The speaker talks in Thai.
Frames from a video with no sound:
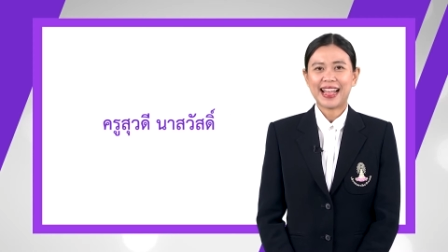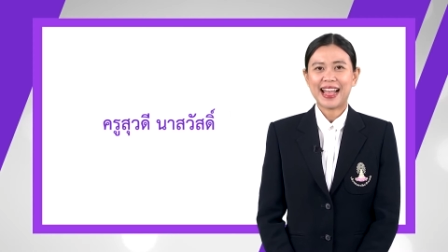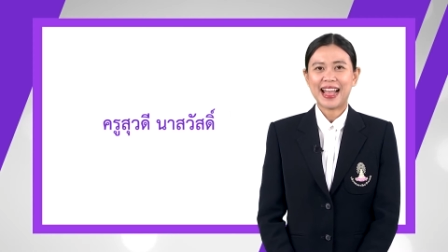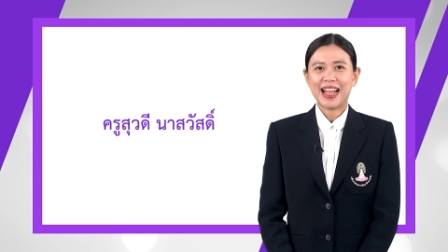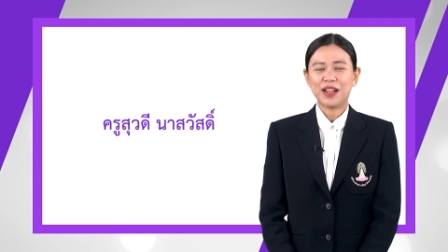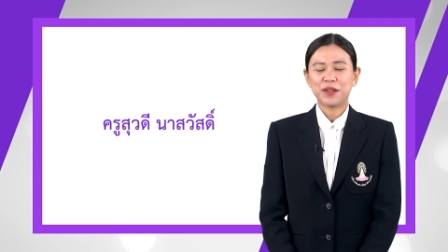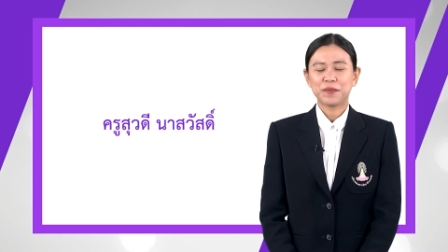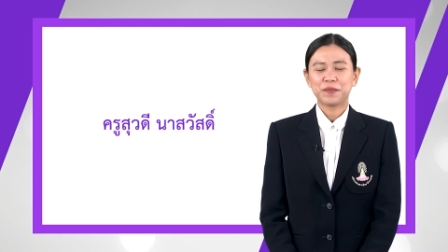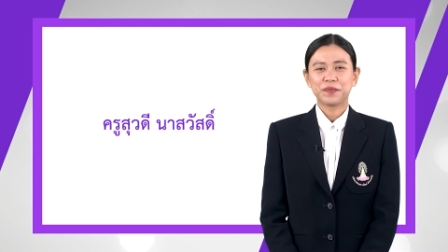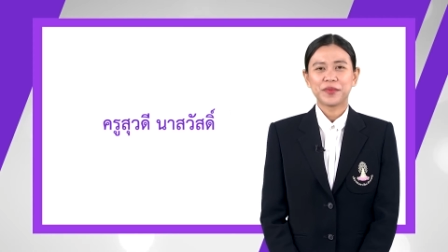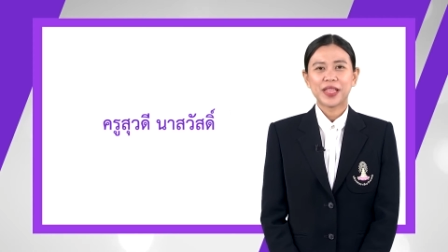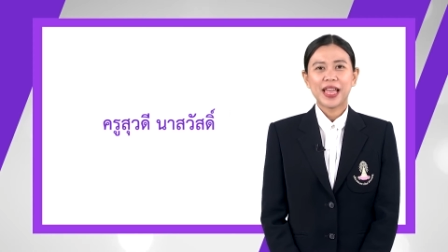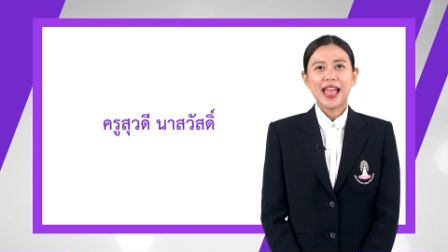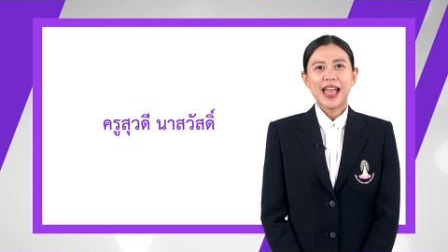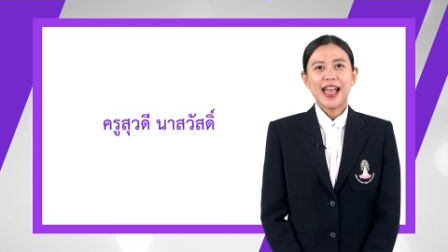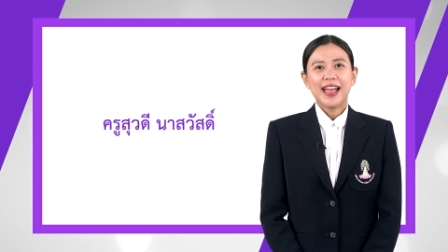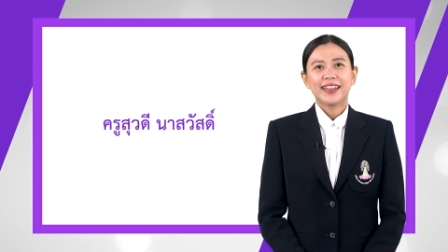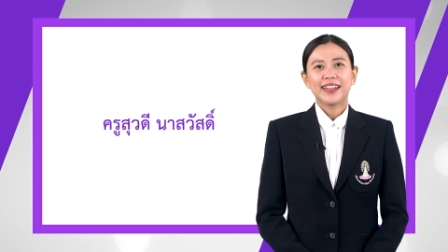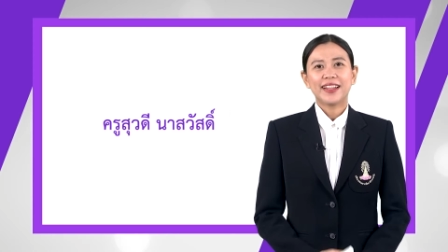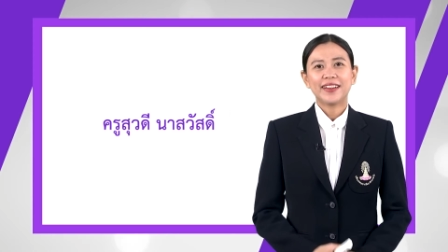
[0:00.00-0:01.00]
ค่ะ
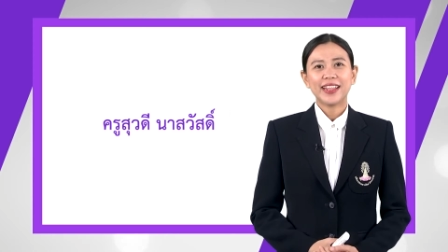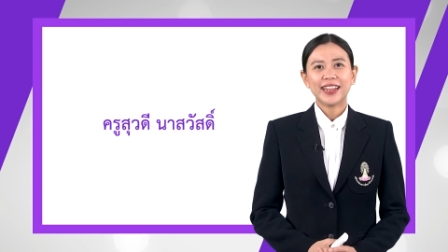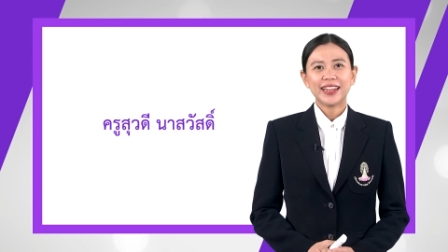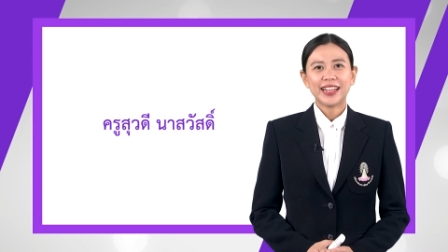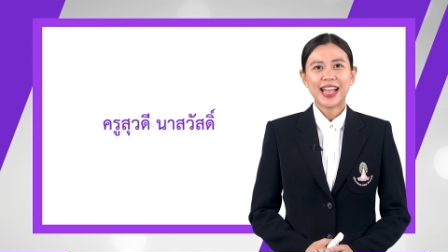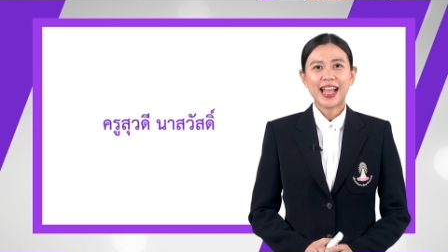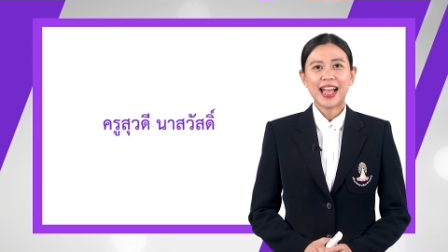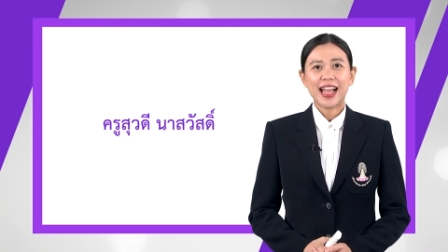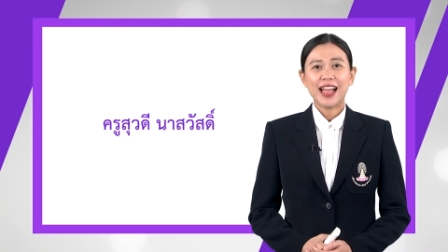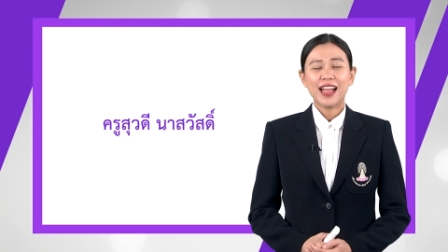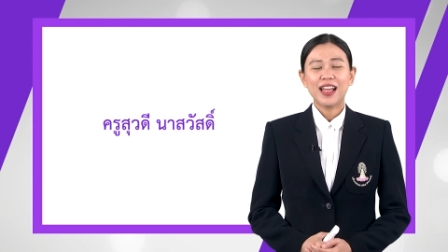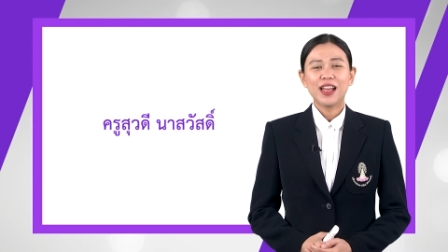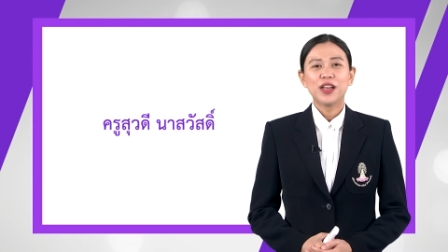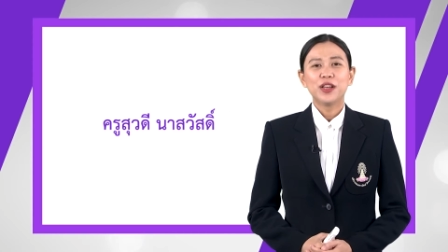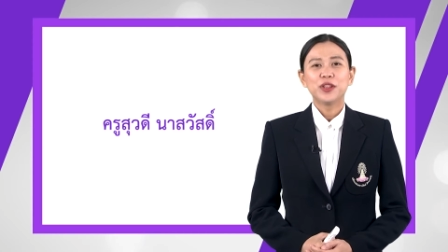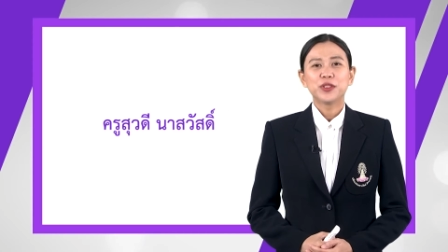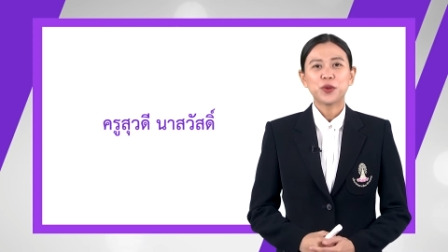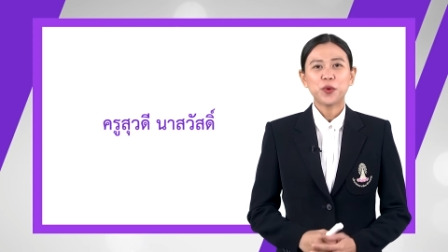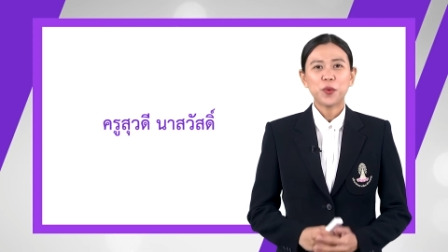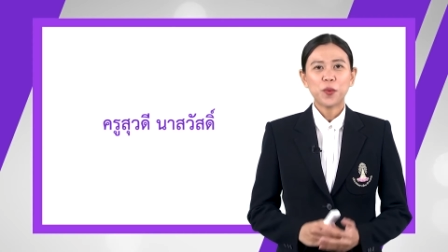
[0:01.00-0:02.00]
นักเรียนคะ
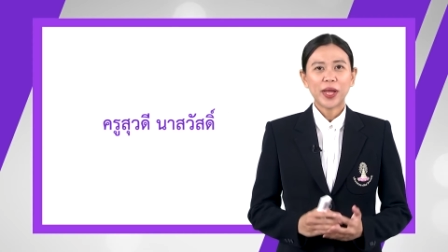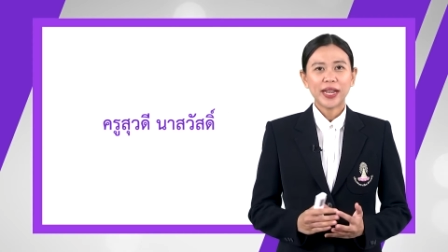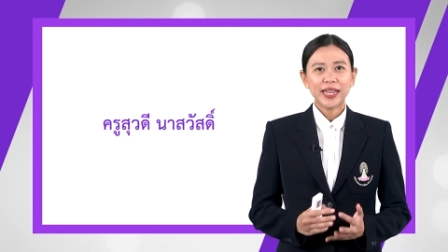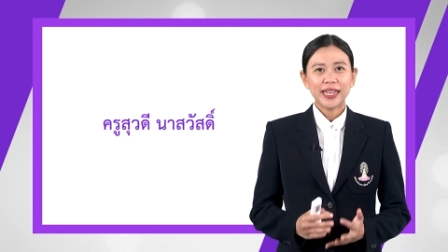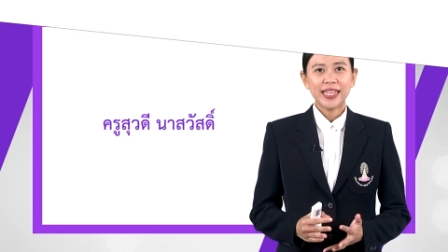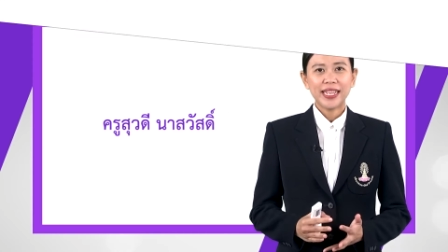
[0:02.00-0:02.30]
ทุกวัน